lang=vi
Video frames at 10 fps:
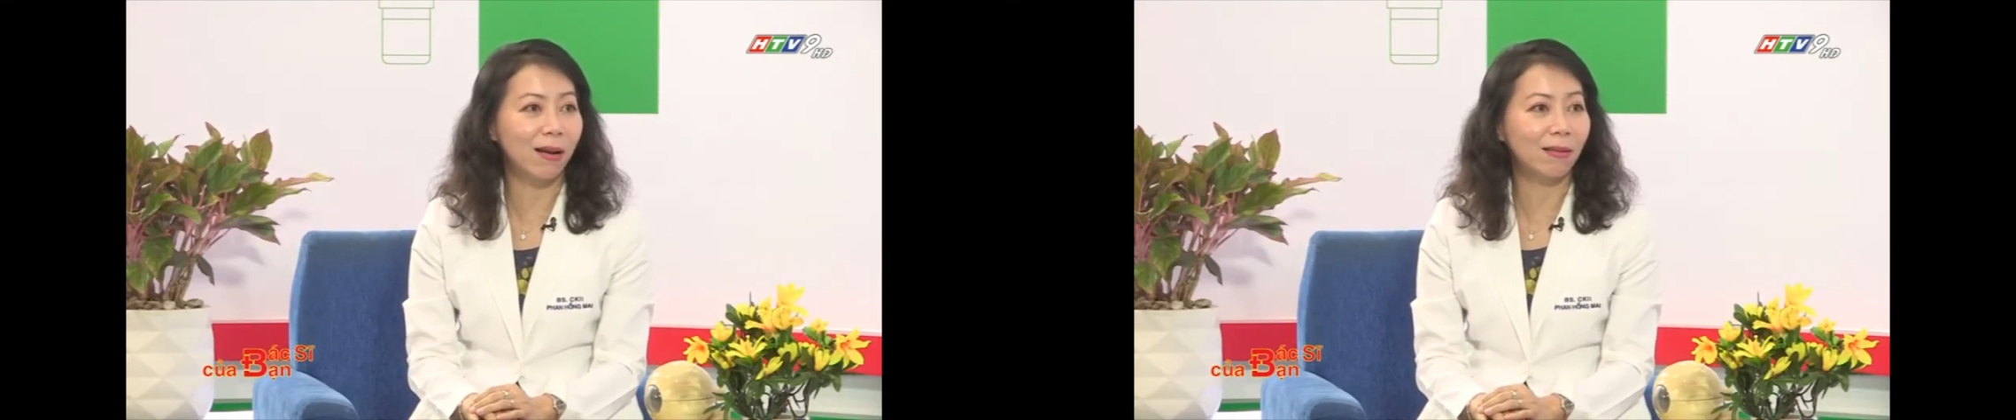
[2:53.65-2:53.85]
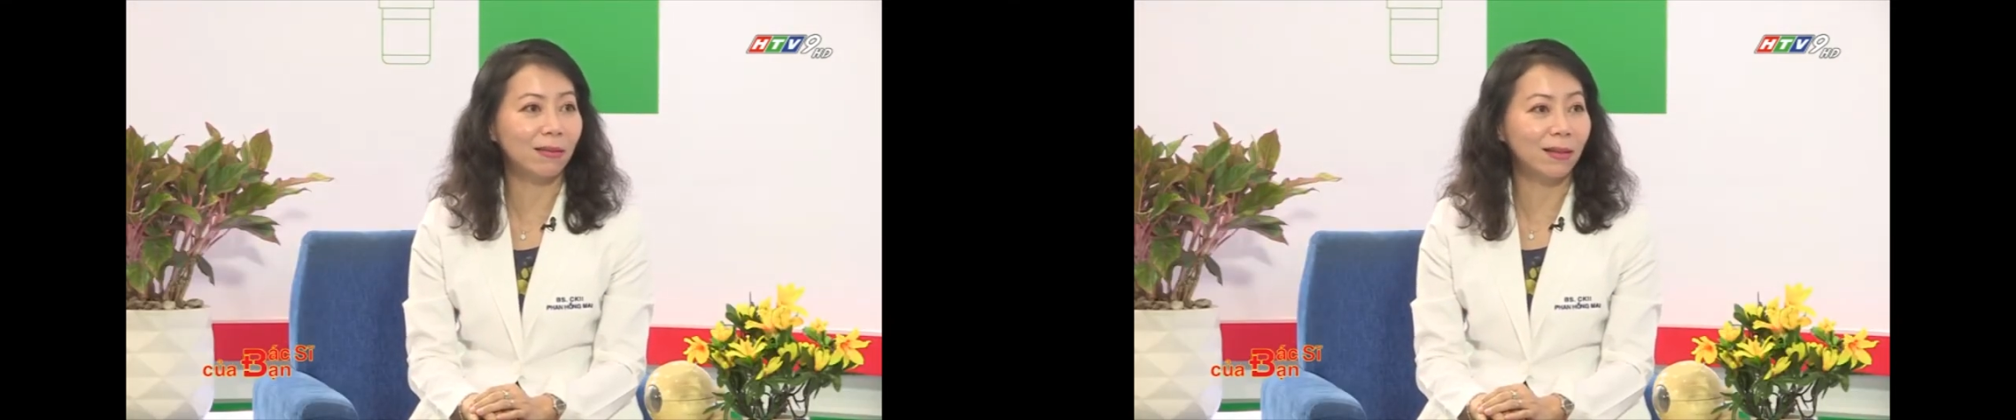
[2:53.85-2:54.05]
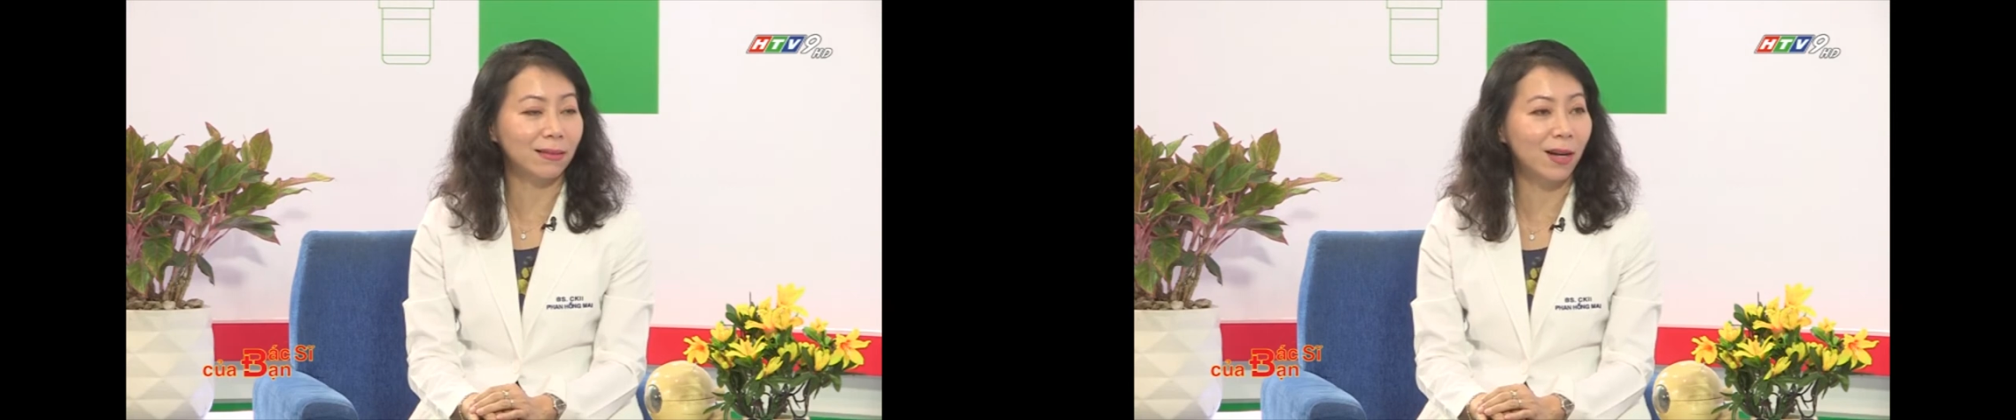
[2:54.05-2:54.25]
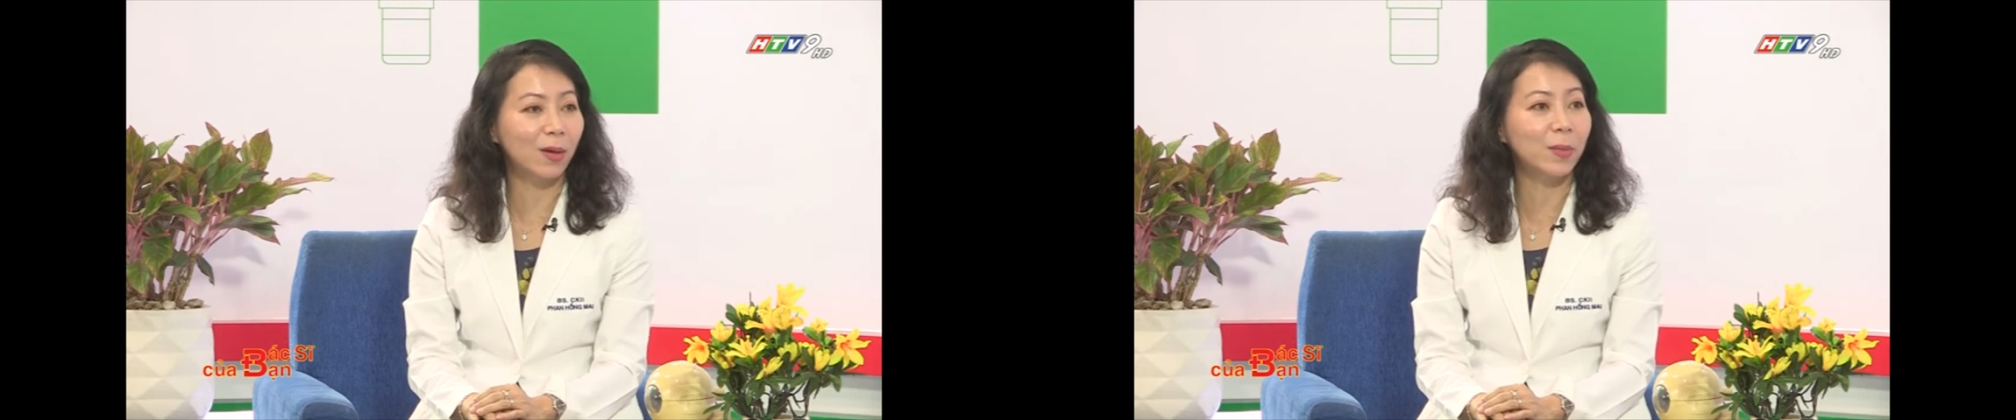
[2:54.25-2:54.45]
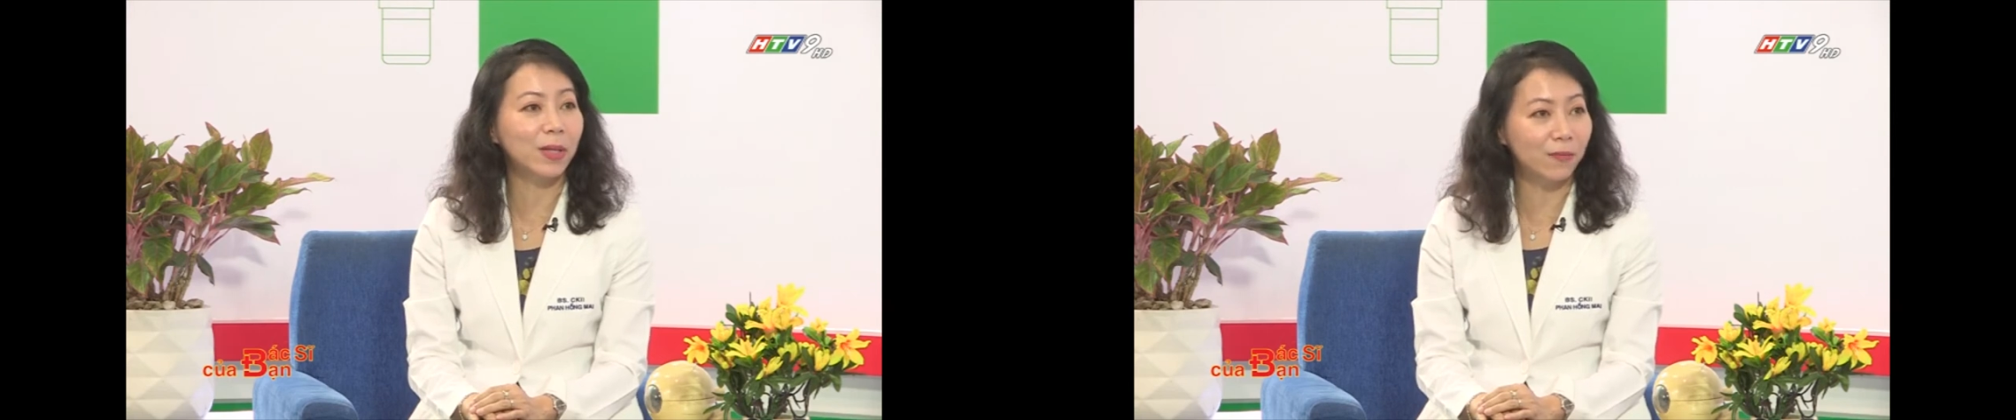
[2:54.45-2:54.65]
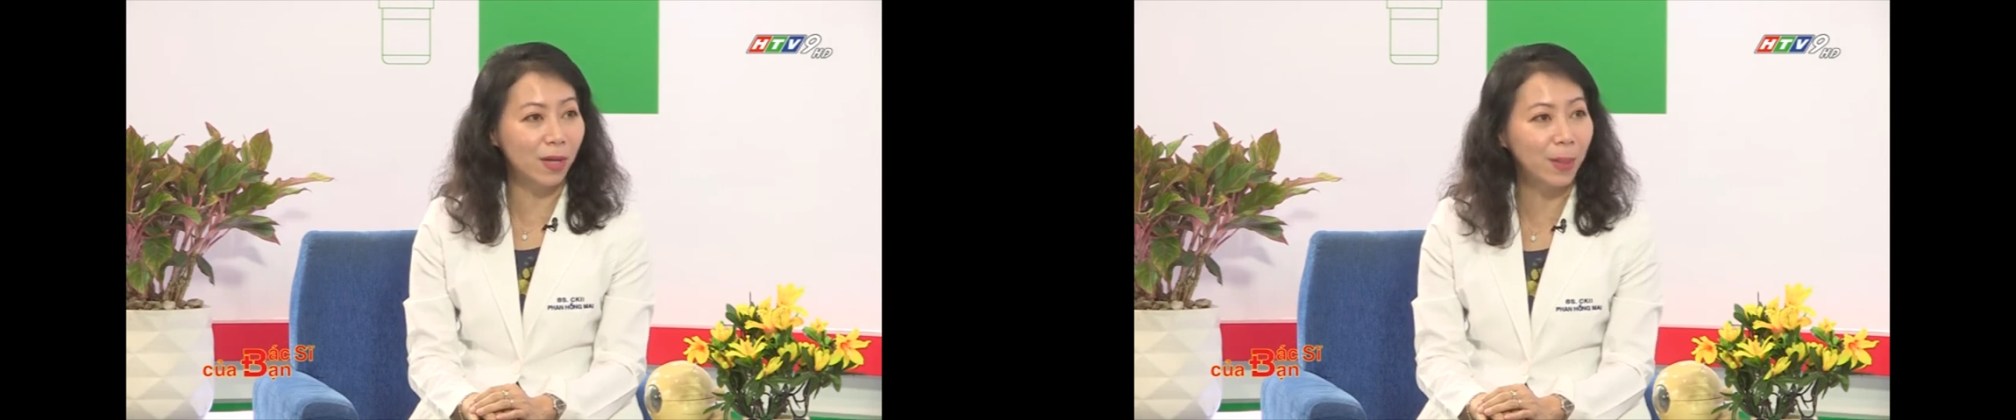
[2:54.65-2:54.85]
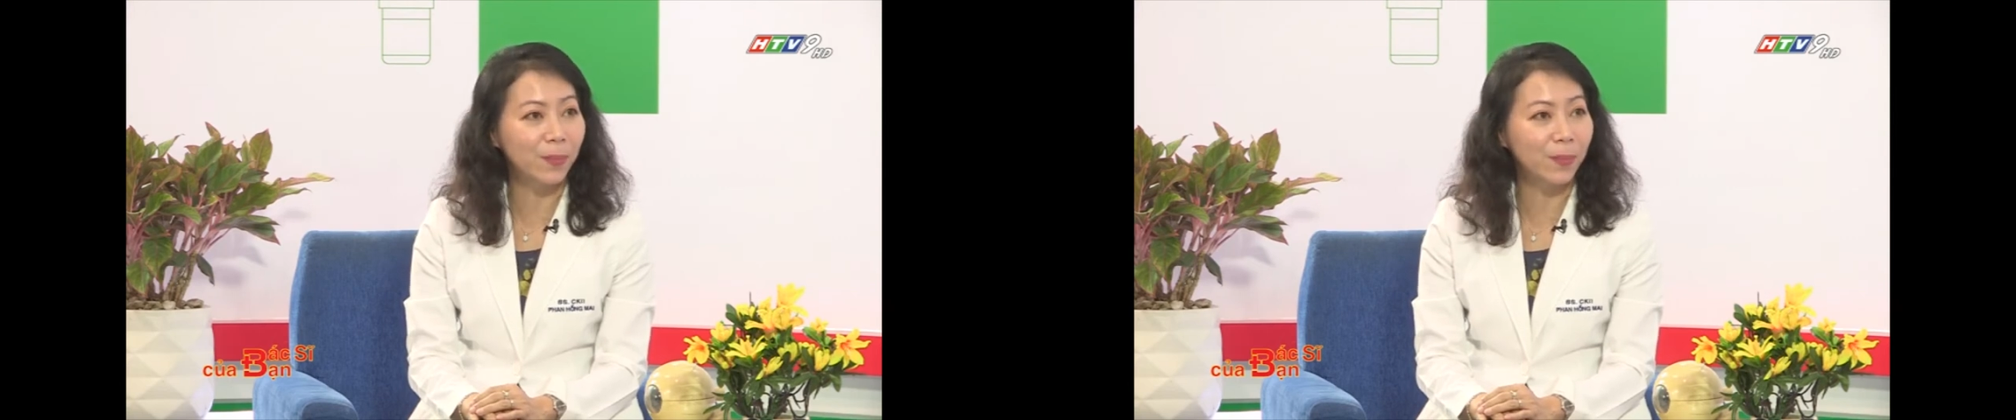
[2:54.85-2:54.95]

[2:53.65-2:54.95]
Dạ. nó tự nó nó bị viêm